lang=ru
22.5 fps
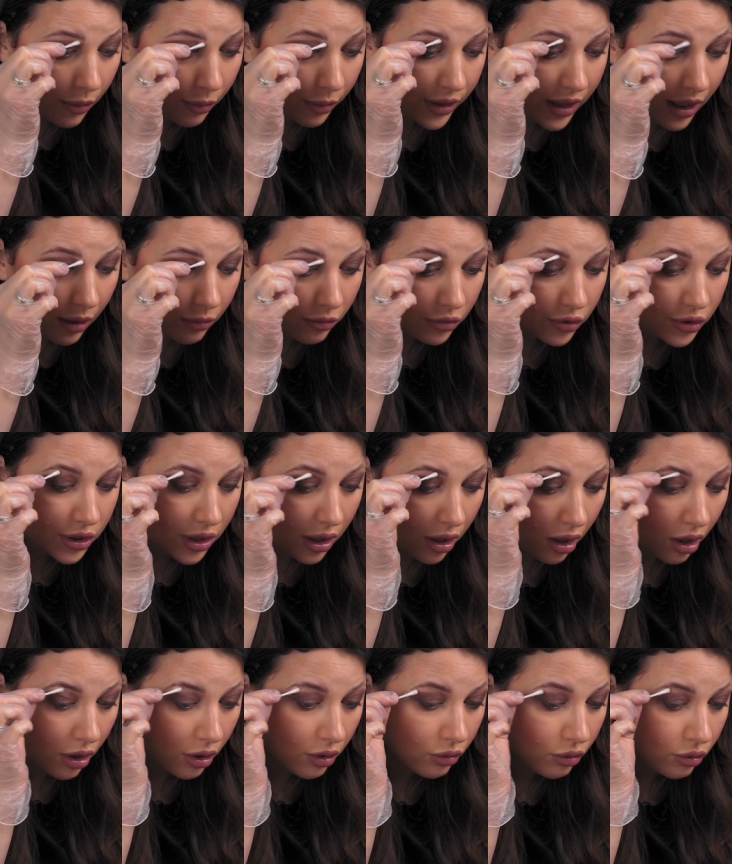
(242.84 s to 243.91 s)
потому
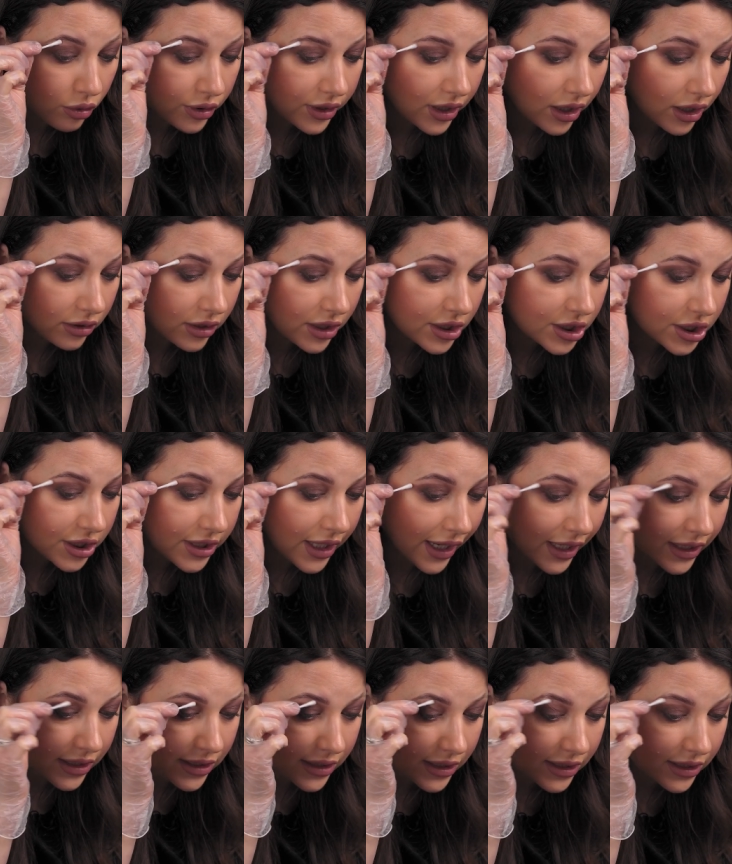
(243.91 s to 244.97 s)
что он
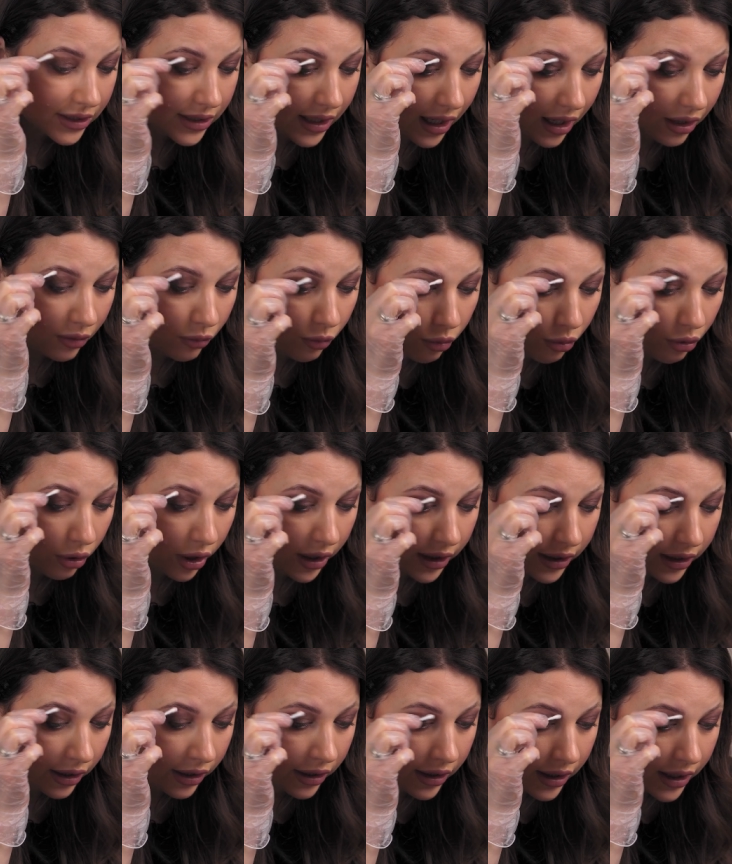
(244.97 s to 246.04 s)
охлаждает не так
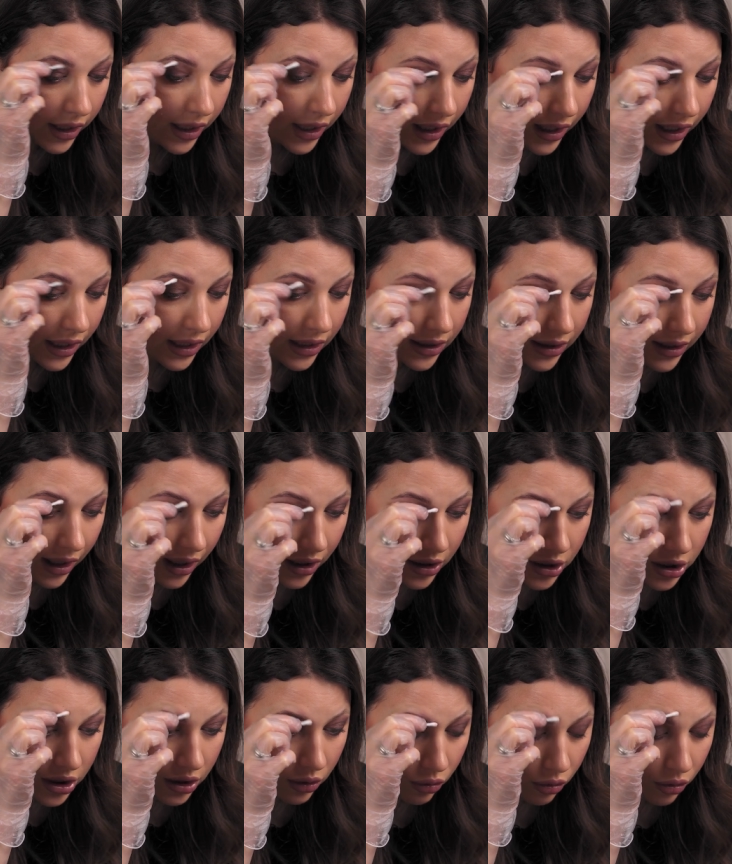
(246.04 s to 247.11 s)
больно, и
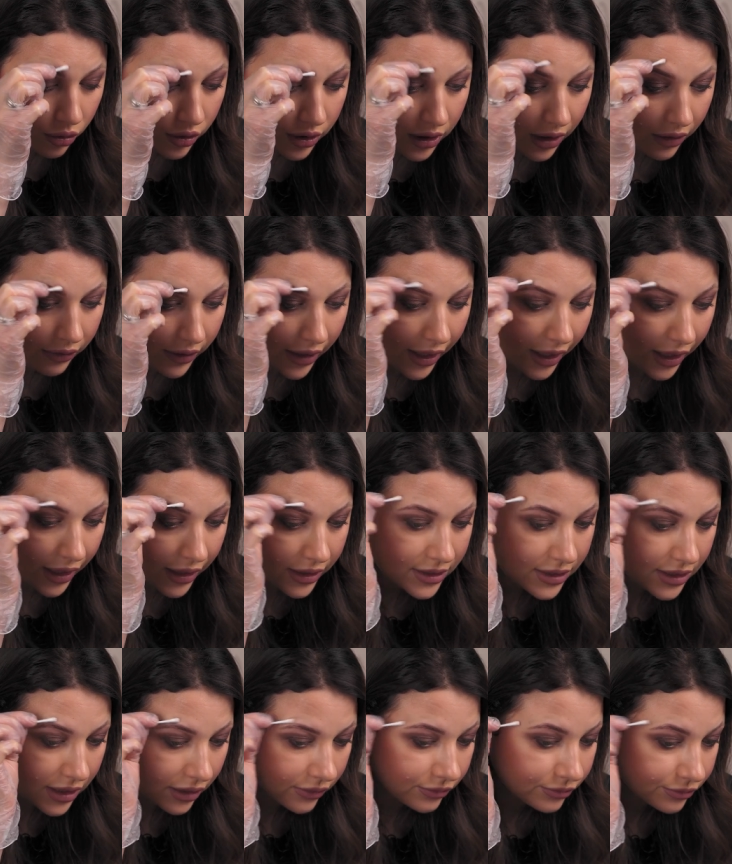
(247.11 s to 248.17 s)
также он
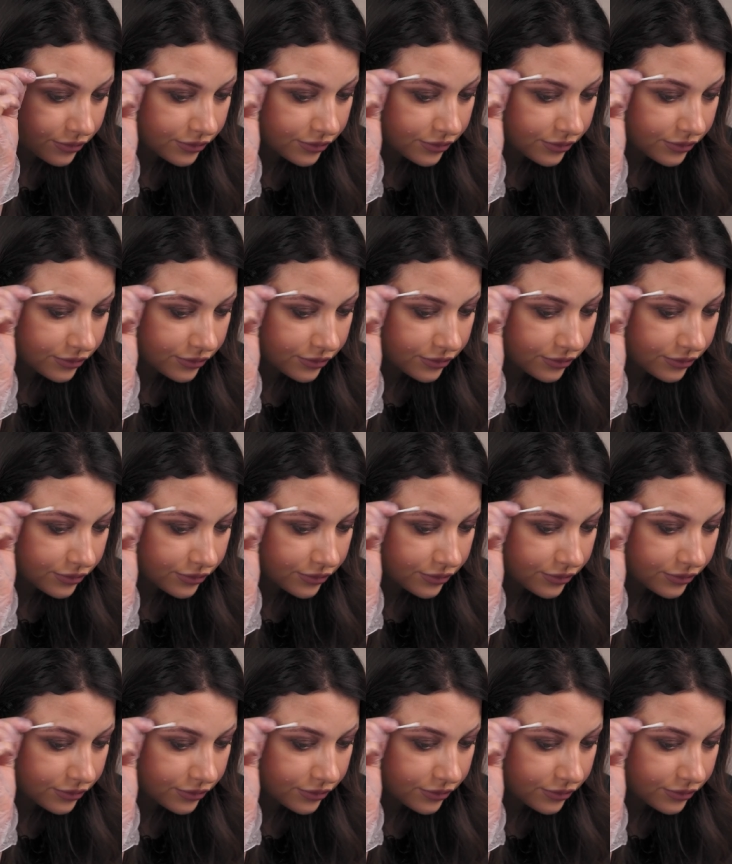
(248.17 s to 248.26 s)
является